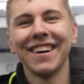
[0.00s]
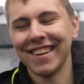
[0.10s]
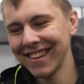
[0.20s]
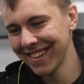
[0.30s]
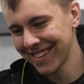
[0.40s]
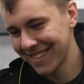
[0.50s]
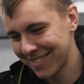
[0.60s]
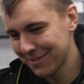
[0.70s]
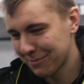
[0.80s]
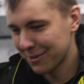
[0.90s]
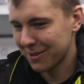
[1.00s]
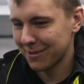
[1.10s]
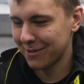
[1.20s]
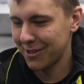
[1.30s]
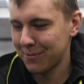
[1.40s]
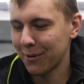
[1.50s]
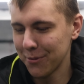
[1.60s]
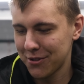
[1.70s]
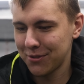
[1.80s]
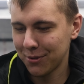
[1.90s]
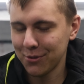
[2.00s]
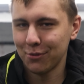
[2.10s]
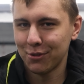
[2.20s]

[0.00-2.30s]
да. И, типа, если получится, лучше